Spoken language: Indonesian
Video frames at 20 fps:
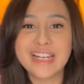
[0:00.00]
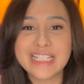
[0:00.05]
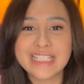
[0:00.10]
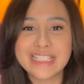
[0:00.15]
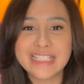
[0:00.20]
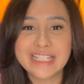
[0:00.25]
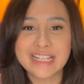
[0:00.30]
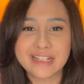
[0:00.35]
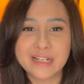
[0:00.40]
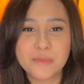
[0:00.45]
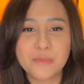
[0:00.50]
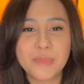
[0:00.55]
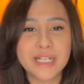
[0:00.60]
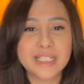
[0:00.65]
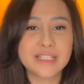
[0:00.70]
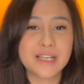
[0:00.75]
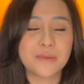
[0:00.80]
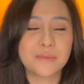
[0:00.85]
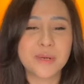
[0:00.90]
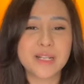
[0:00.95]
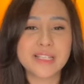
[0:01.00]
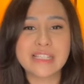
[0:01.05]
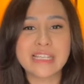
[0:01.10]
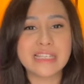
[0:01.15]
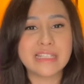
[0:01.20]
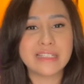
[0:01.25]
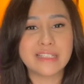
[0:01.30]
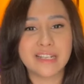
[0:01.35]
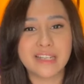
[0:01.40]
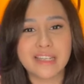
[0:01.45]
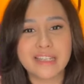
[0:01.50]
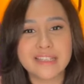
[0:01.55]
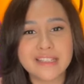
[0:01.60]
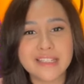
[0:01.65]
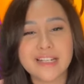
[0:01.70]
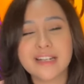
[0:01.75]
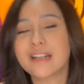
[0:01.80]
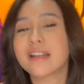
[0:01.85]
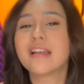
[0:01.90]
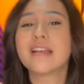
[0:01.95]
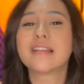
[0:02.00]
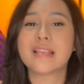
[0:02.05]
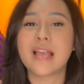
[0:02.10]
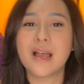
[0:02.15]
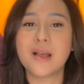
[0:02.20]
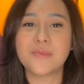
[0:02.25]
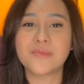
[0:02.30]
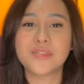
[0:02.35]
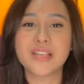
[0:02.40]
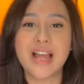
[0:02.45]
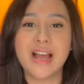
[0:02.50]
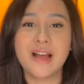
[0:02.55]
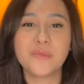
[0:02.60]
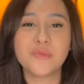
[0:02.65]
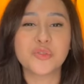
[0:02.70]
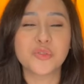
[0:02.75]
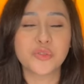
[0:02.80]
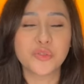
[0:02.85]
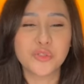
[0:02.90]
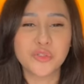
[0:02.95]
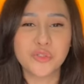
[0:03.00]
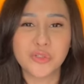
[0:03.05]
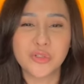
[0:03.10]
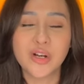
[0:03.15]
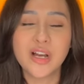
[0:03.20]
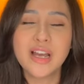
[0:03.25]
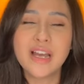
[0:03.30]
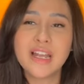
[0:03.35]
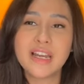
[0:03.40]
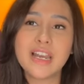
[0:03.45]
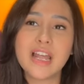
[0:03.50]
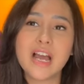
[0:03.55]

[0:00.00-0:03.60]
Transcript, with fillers: dari sejak debat capres ngincar-ngincar saham-saham susu.